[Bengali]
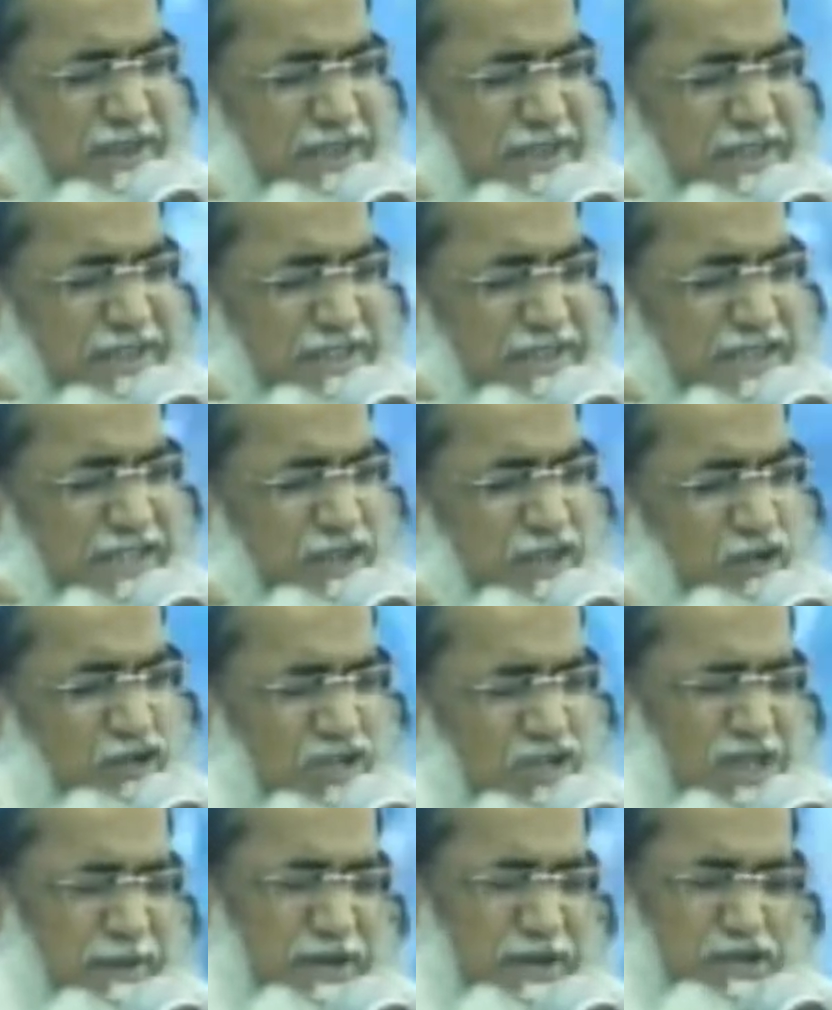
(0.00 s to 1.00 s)
বেরিয়েছে দাদা
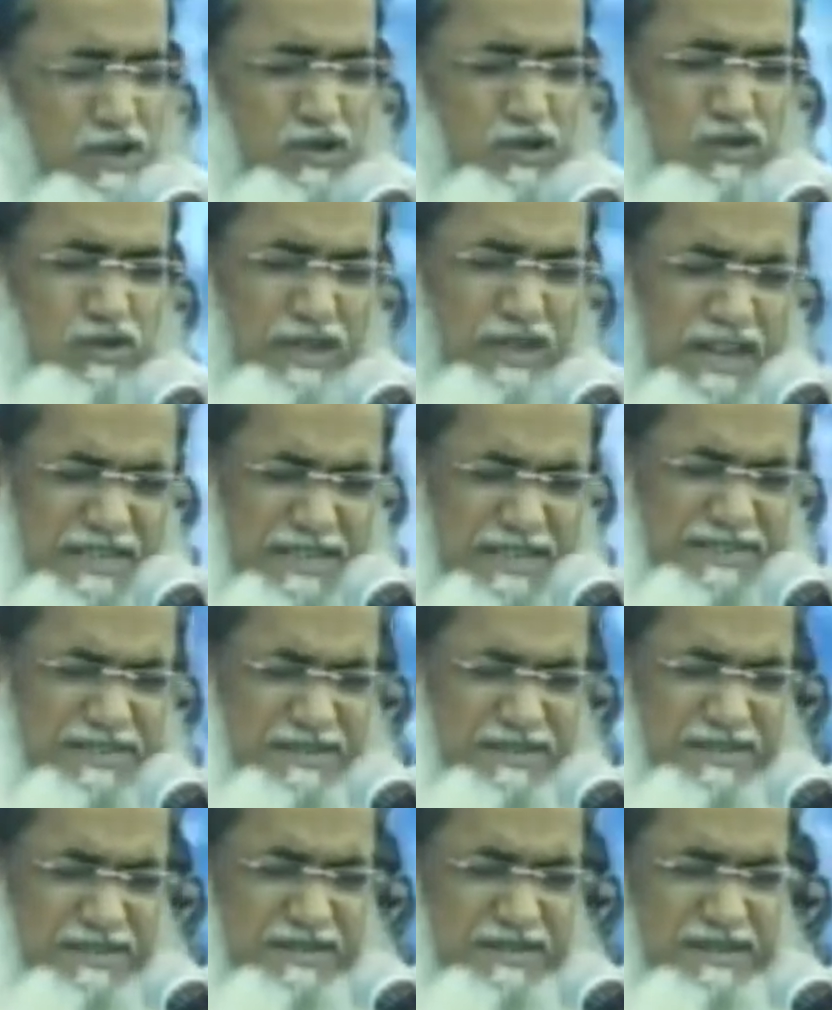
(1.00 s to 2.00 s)
হজির কেবরা সত
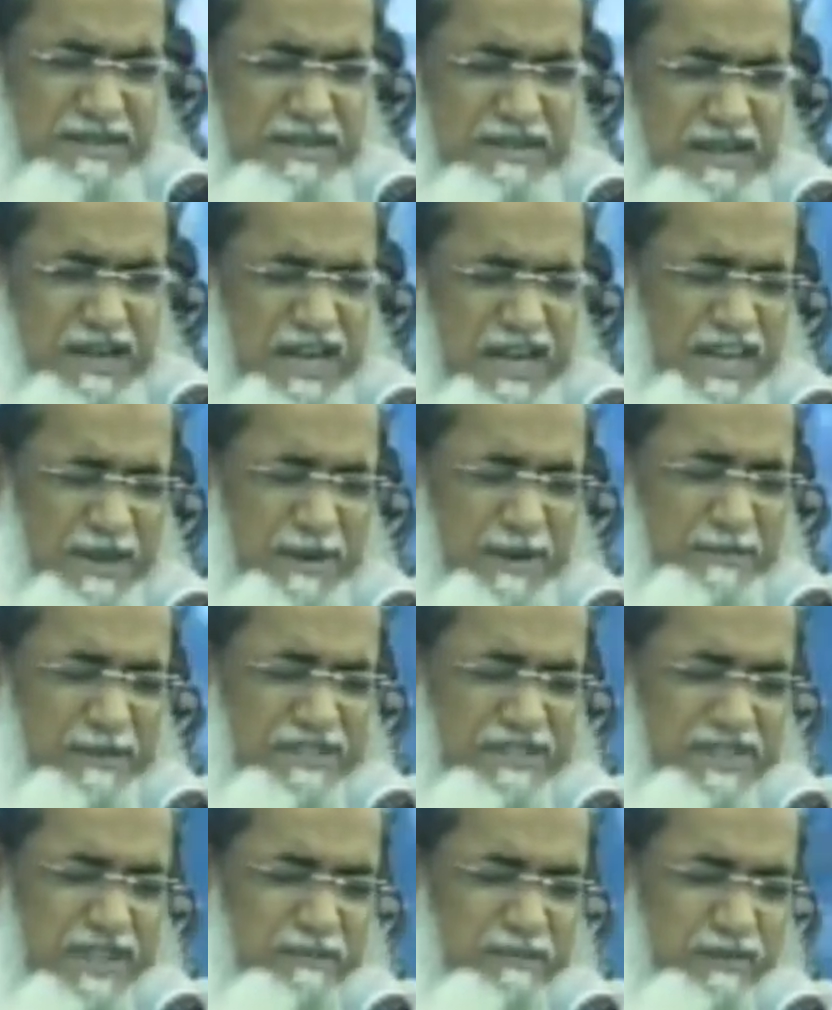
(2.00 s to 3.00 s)
লেটেস্ট আল্লামা পি
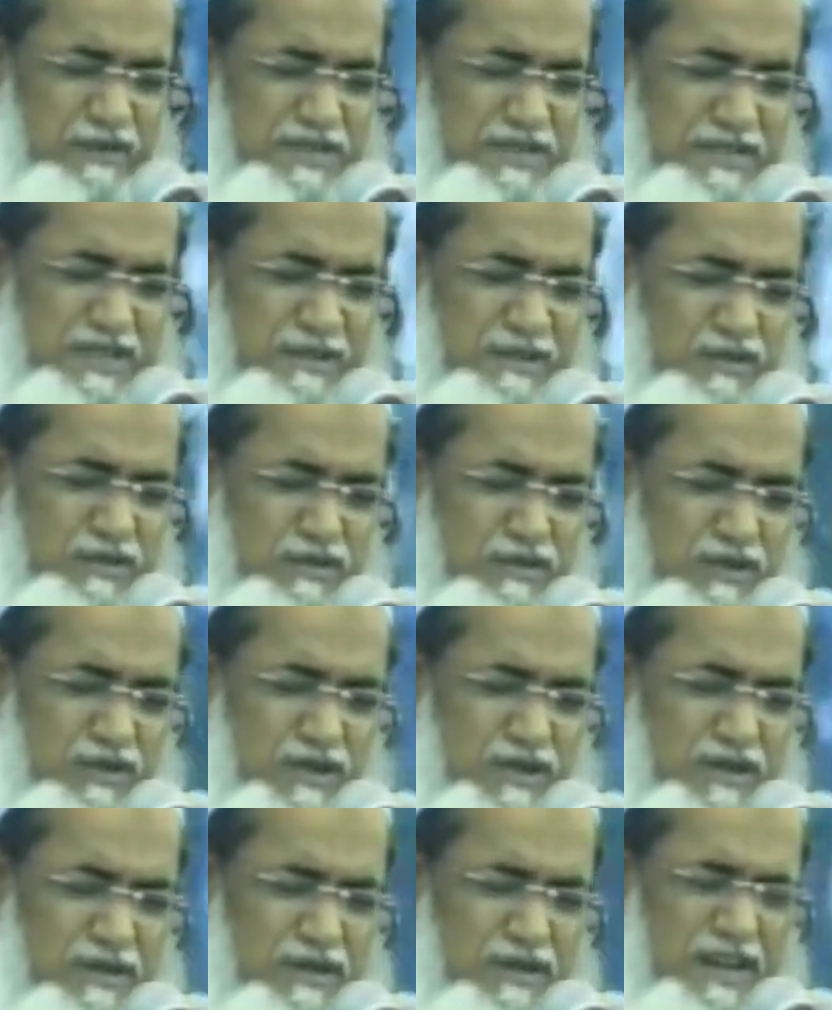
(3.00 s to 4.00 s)
সাইফুদ্দিন সাহেব হুজুর
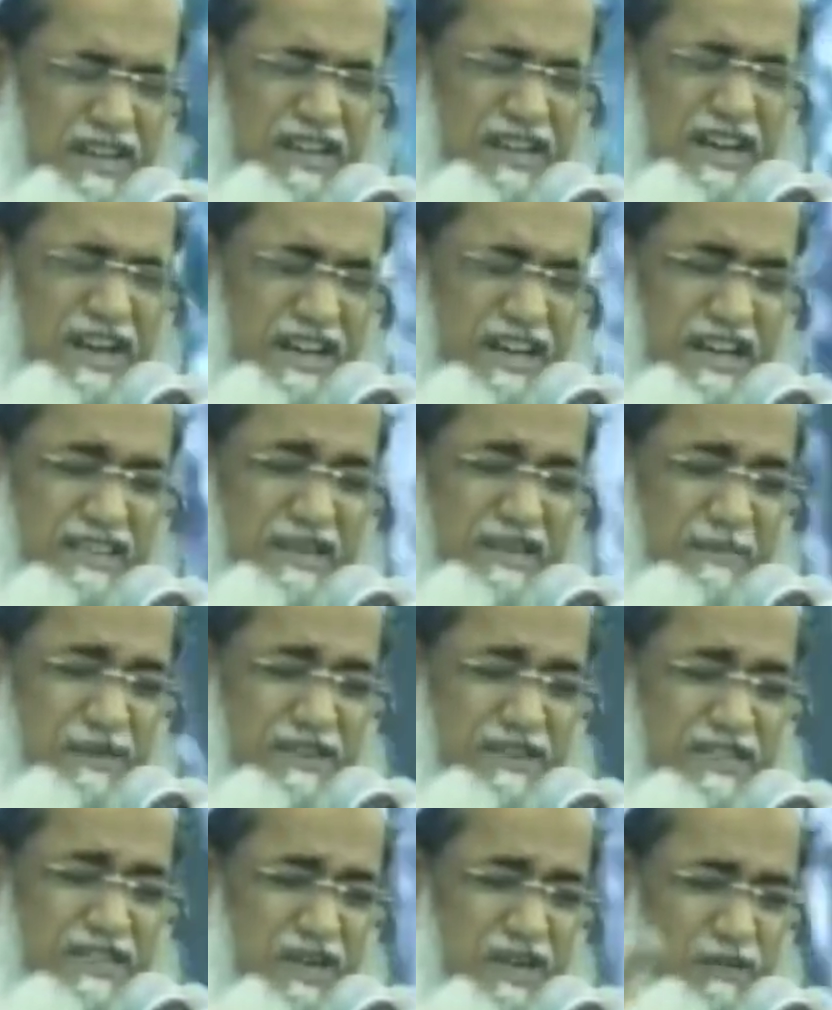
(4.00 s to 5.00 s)
হাইনে হায়াতে
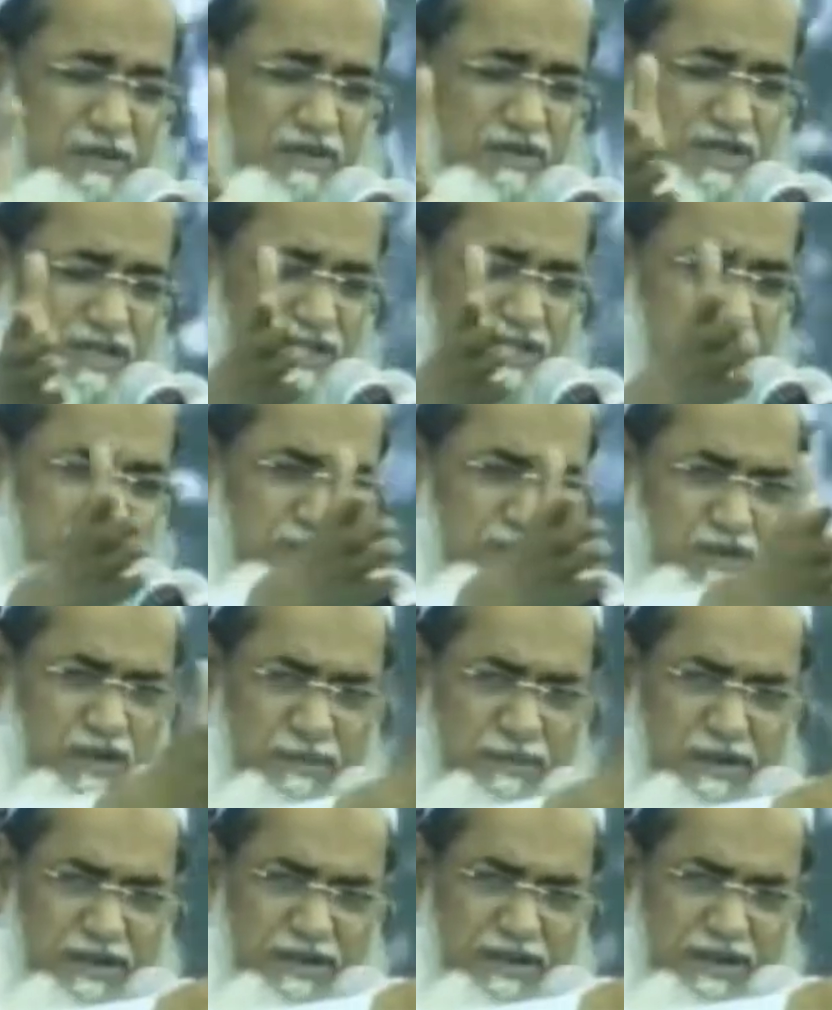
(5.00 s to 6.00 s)
বেঁচে থাকা অবস্থা একটা জীবনী
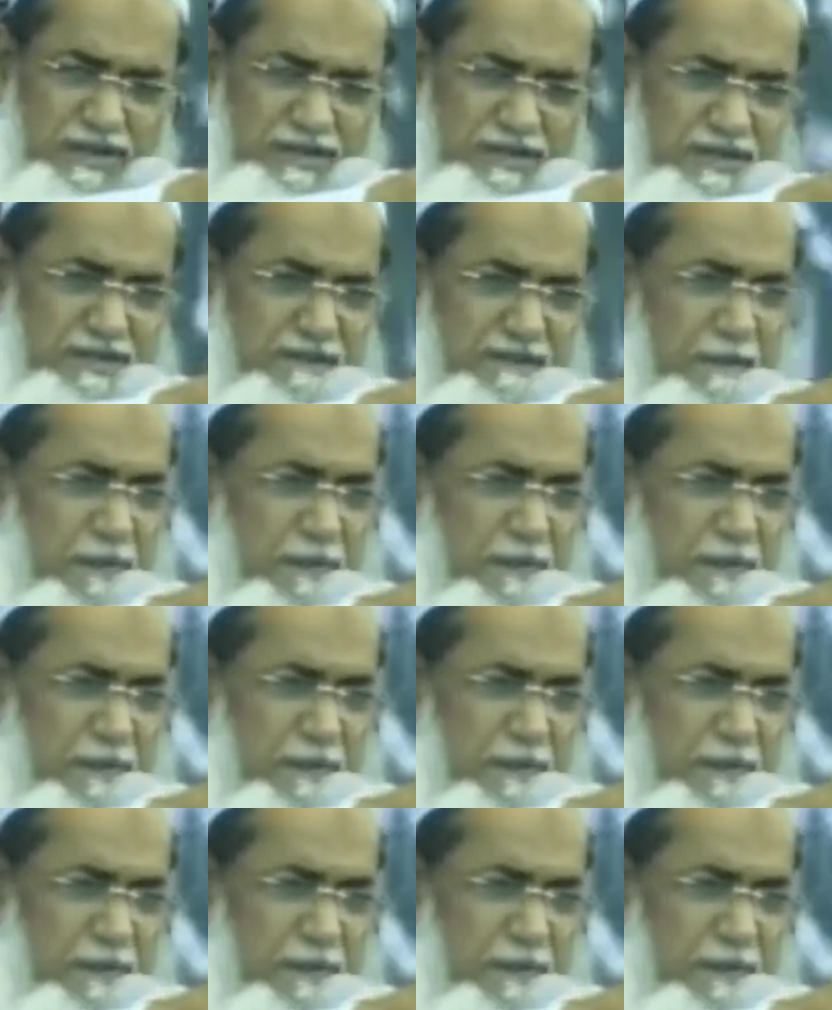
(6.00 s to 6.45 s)
বেরিয়ে গেছে